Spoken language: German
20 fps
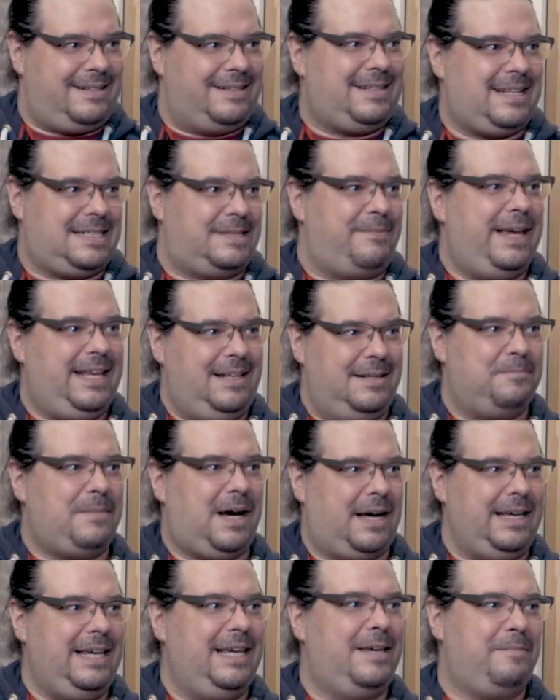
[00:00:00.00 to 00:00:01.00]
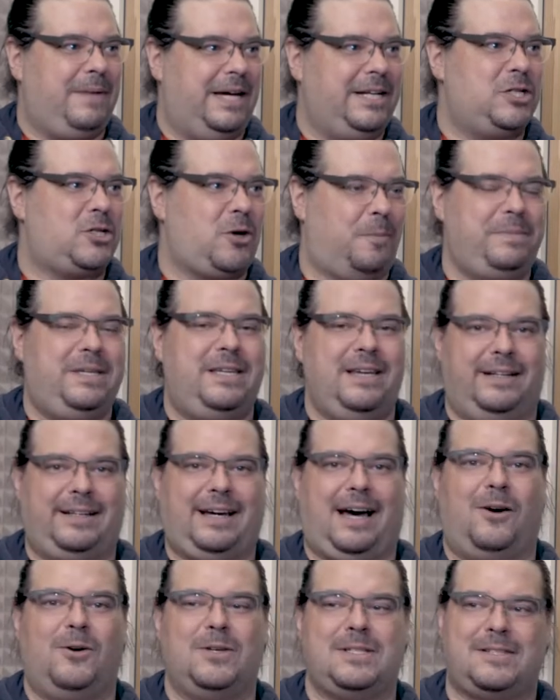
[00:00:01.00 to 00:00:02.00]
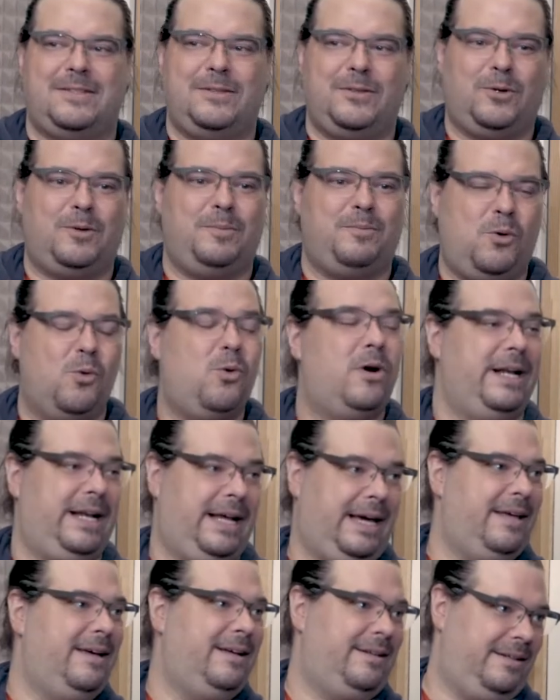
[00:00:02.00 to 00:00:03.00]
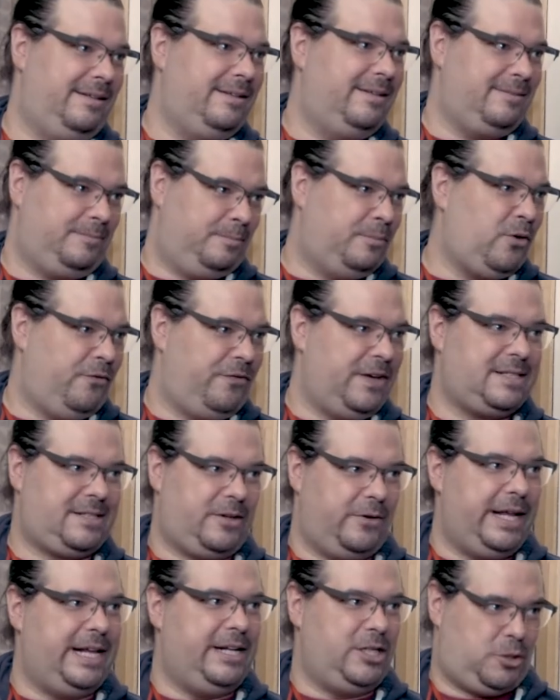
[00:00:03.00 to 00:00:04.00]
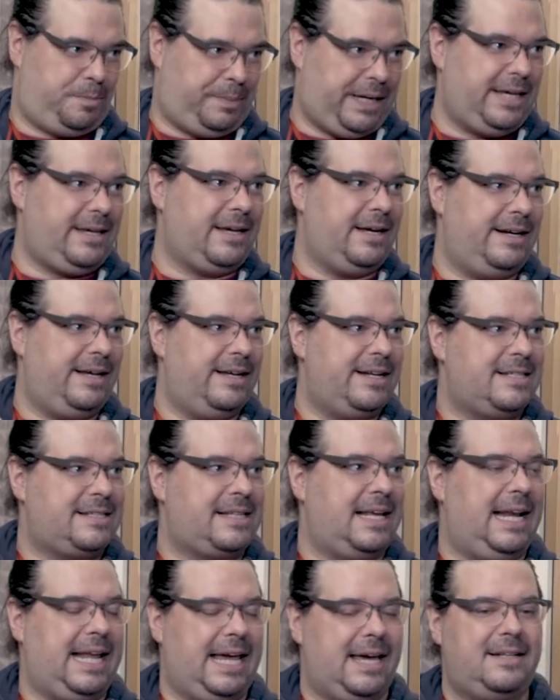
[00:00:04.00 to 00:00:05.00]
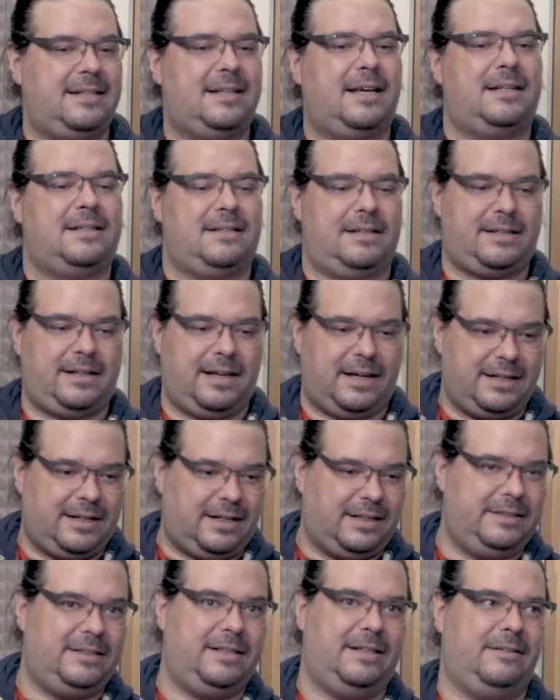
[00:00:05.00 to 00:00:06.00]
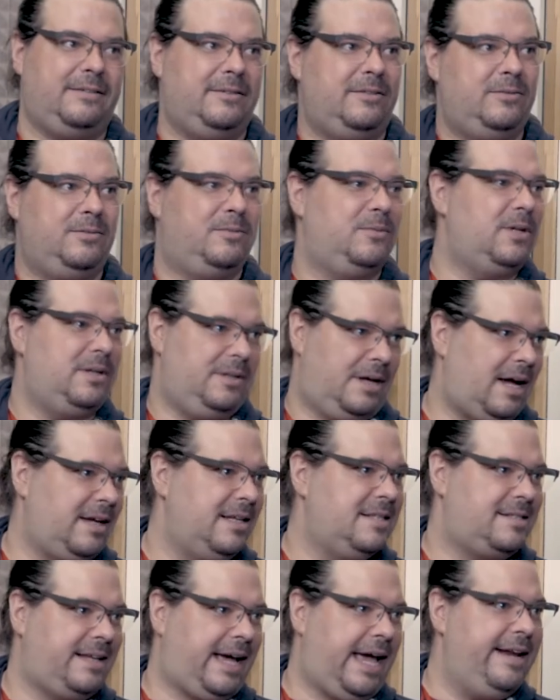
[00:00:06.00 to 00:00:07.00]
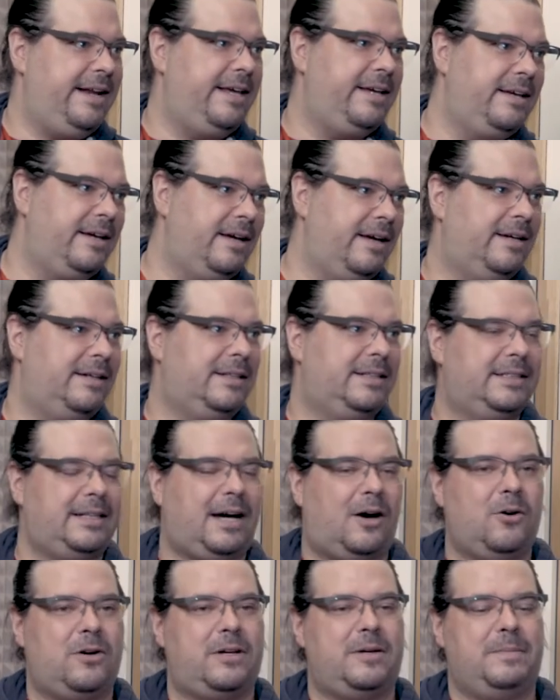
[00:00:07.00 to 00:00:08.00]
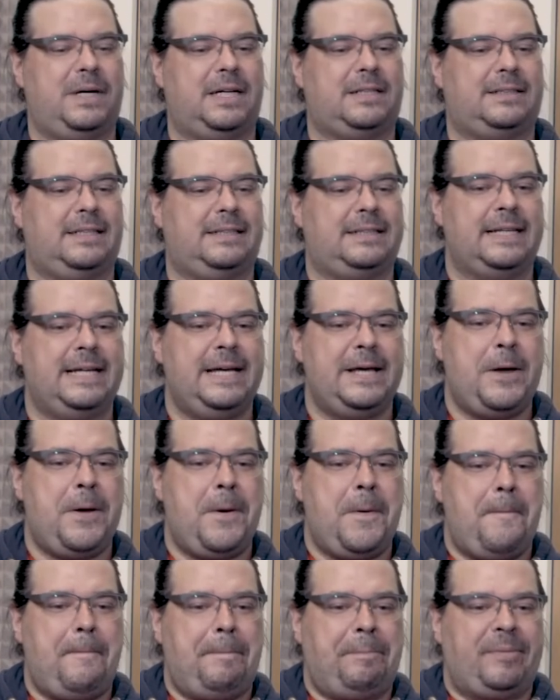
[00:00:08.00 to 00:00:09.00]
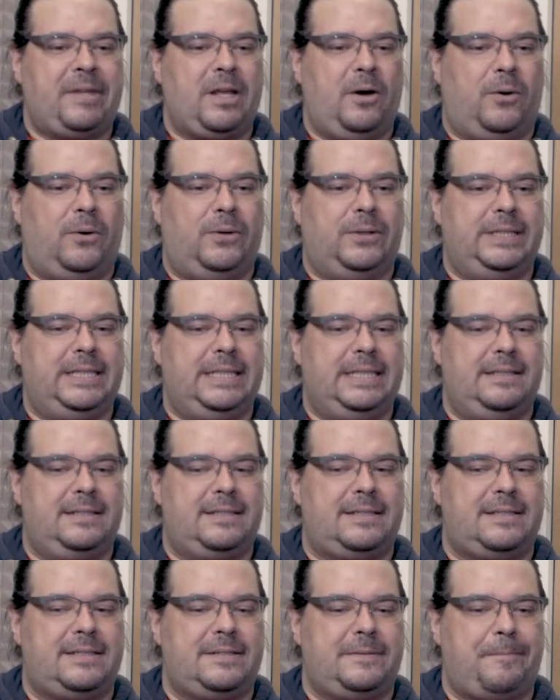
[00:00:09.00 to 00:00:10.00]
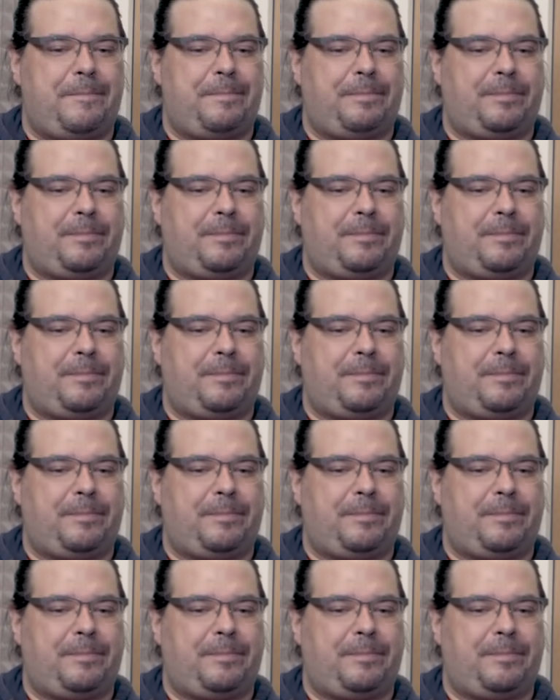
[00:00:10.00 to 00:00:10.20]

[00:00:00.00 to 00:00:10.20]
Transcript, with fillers: deswegen mache ich meinen Job hier draußen und buche ne, einen, professionellen Sprecher, der das gelernt hat, der da ein langes Training äh, auch gemacht hat und